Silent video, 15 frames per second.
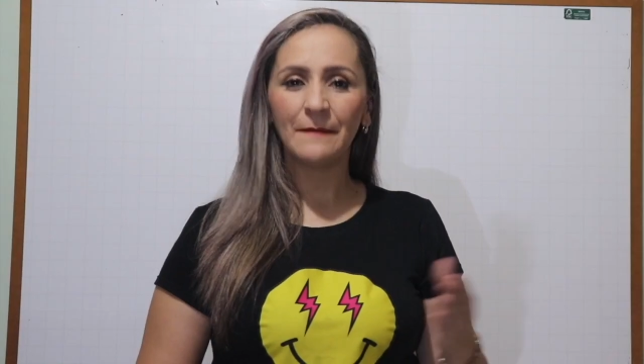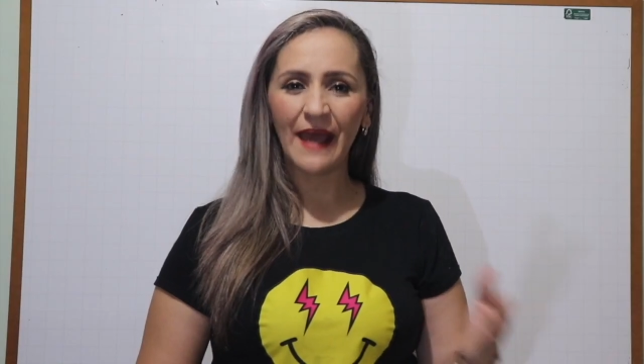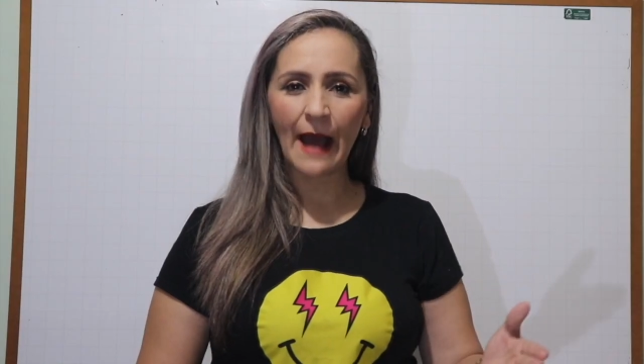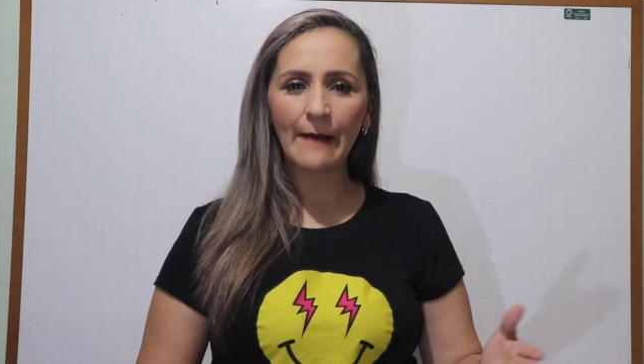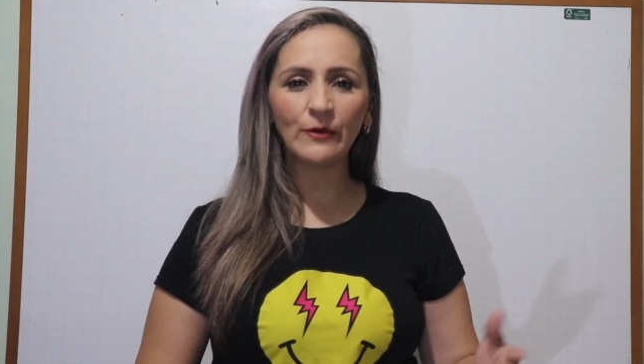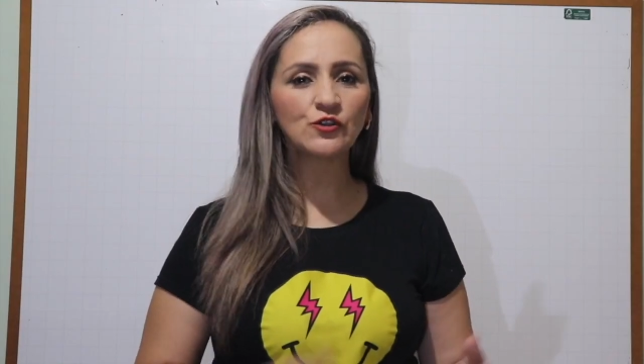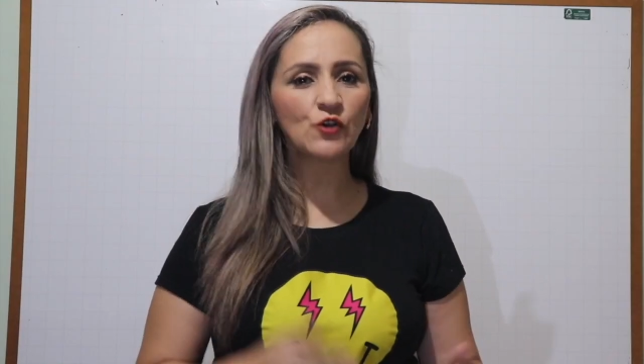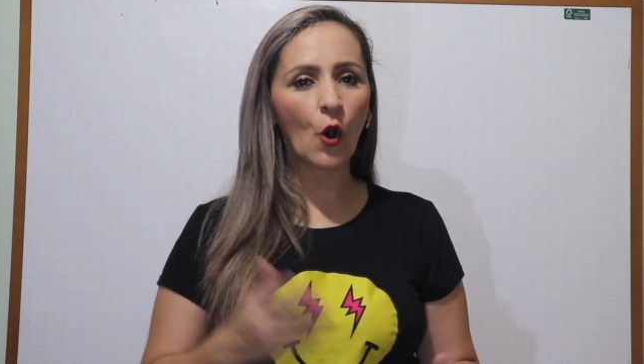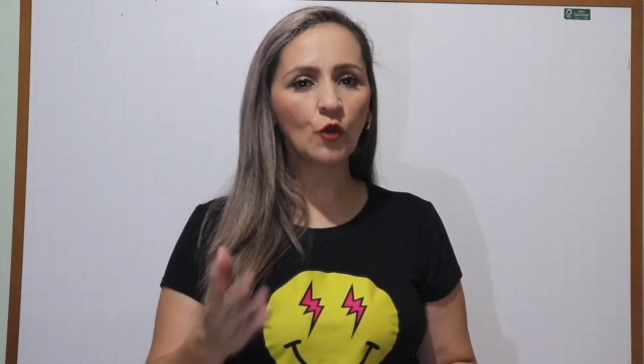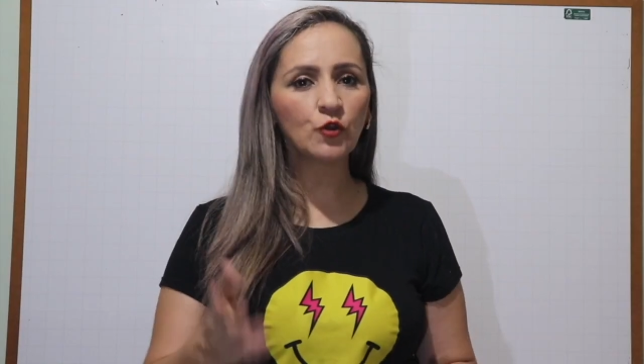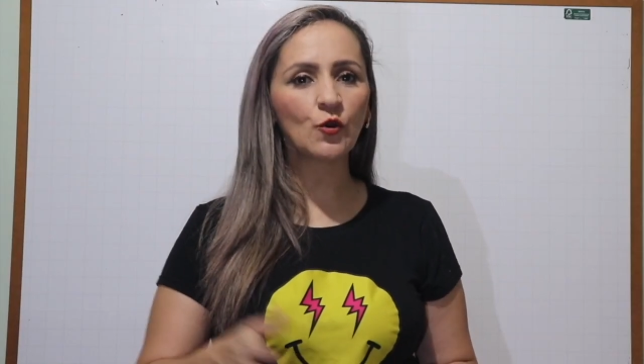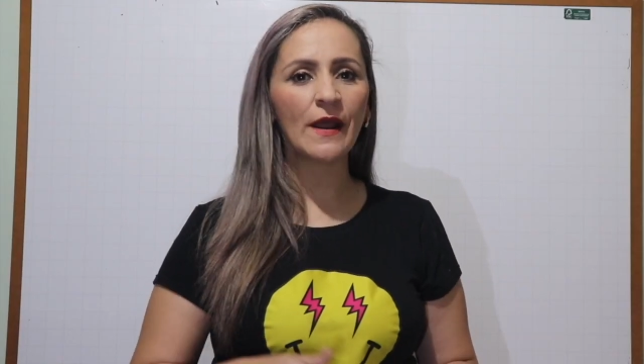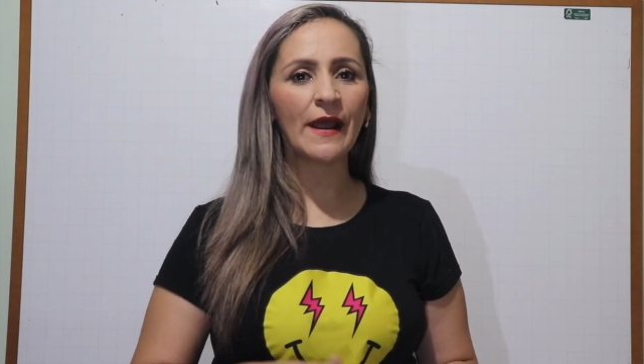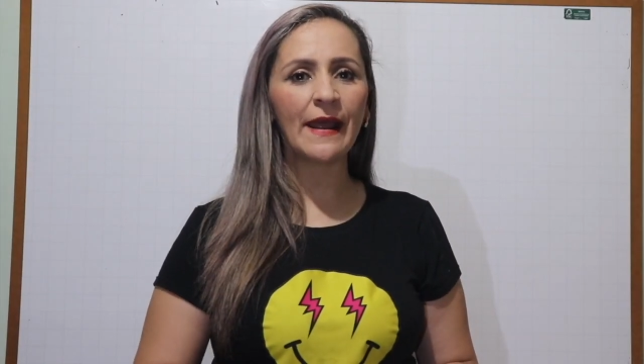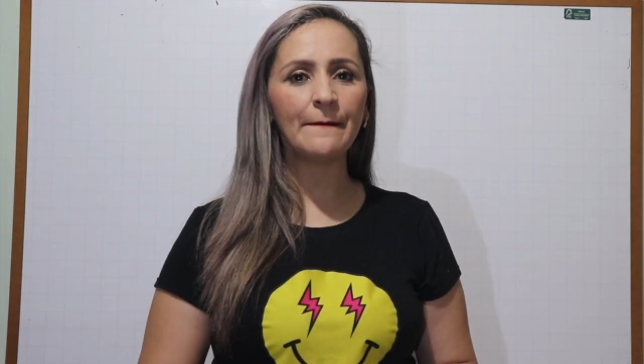Veamos
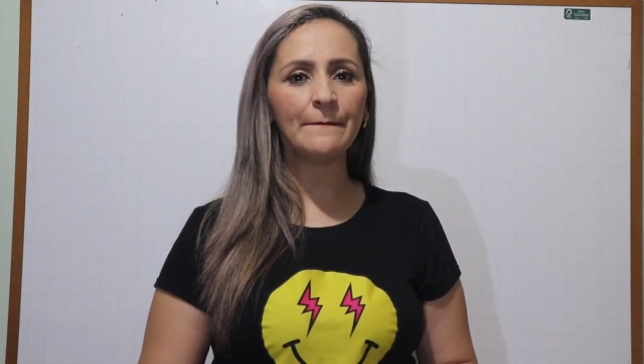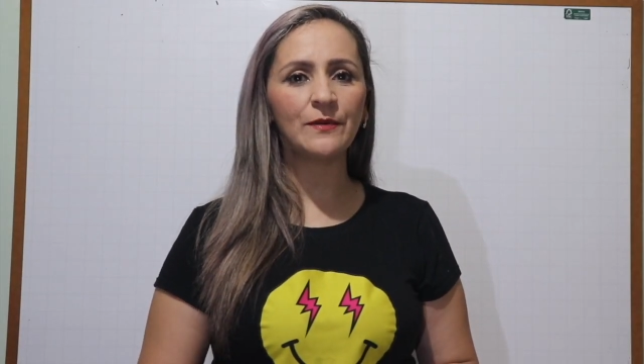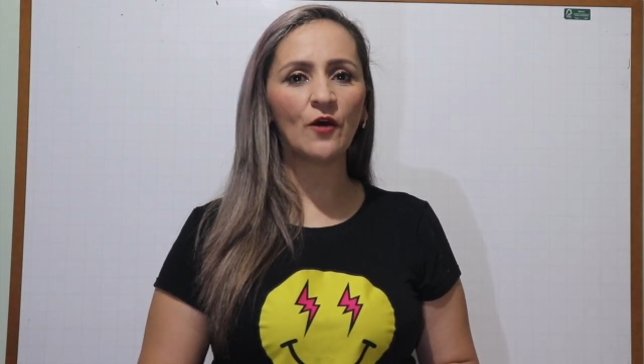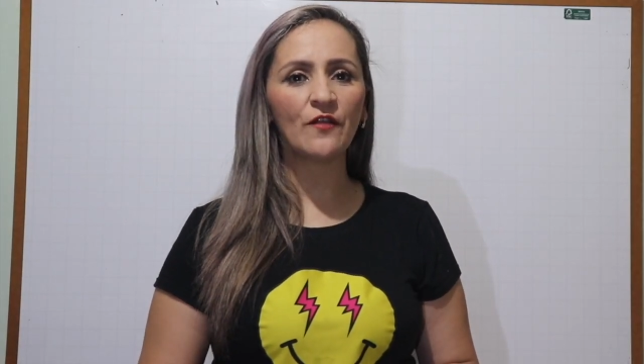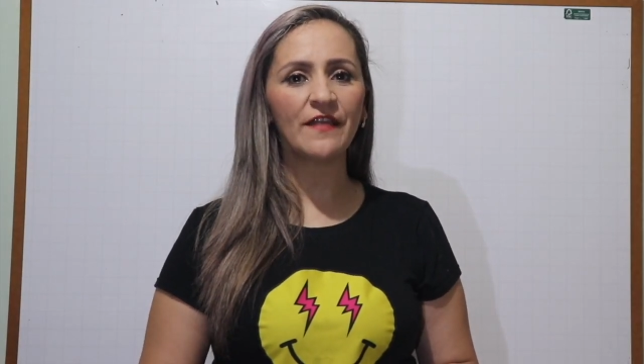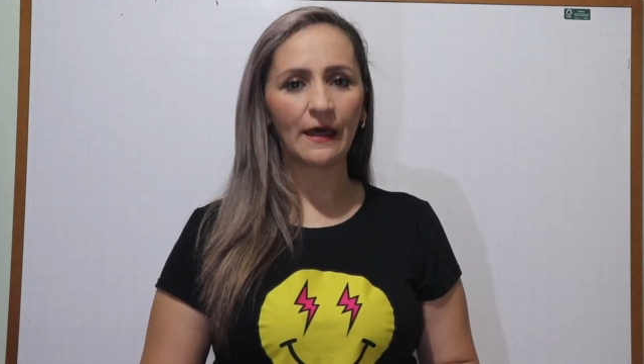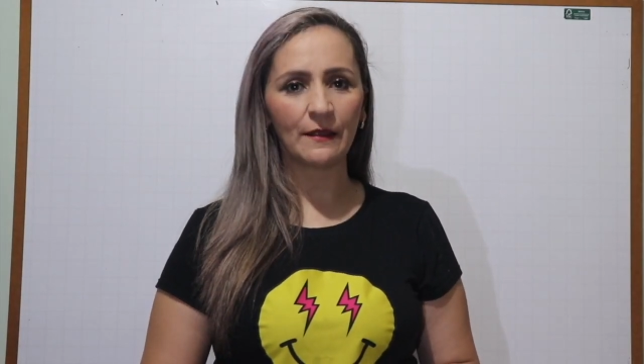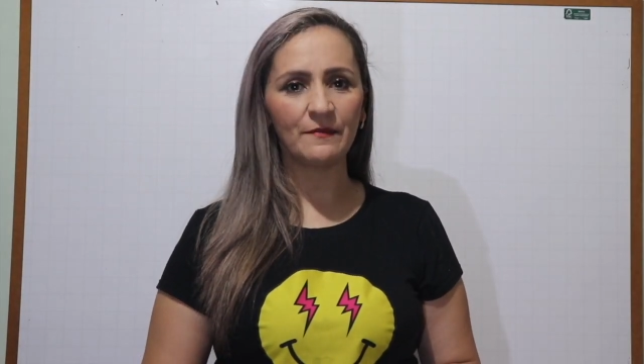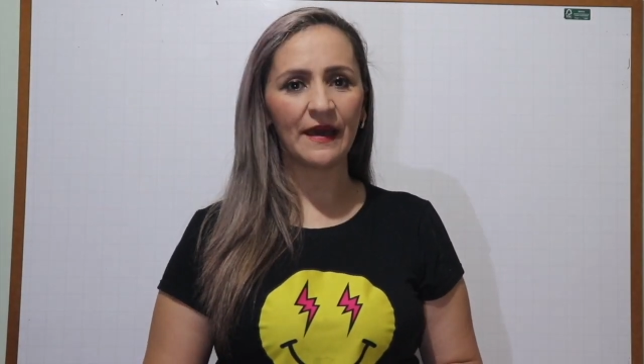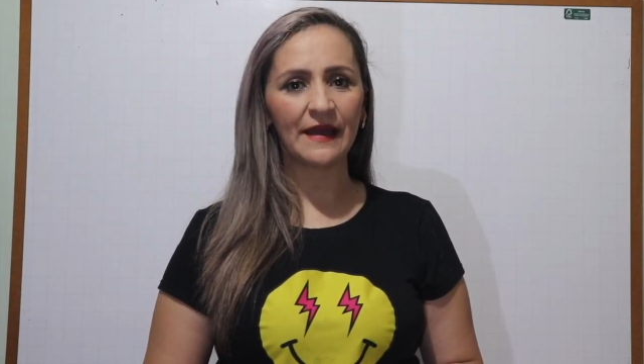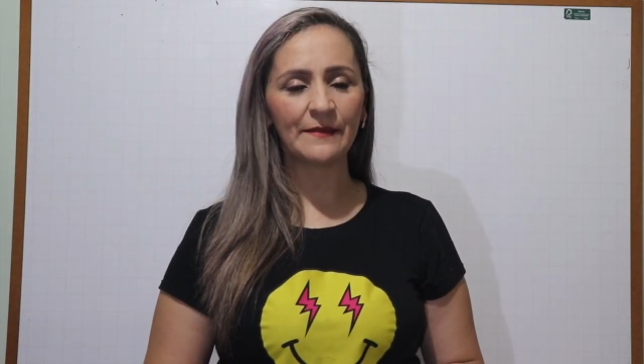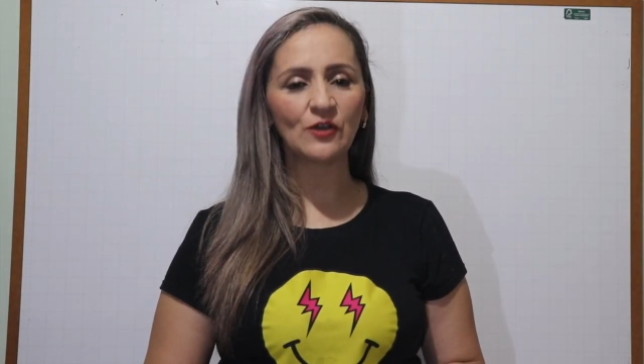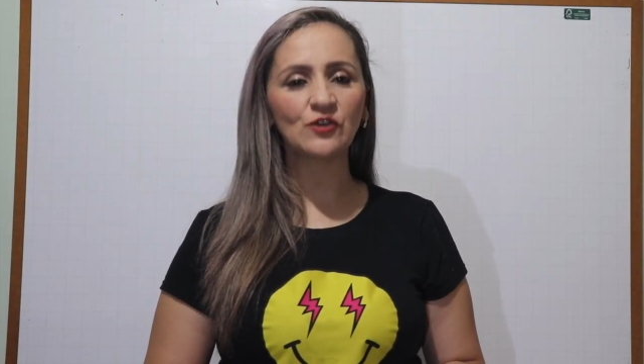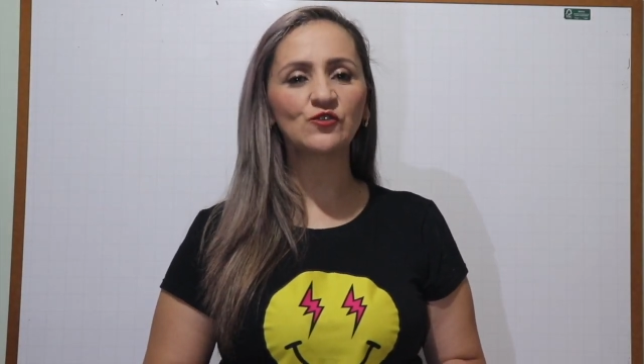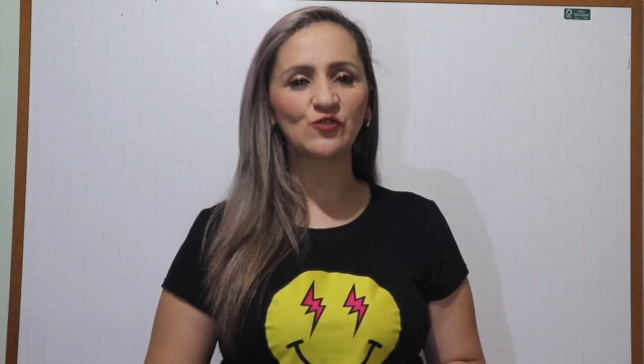otro ejemplo de adverbio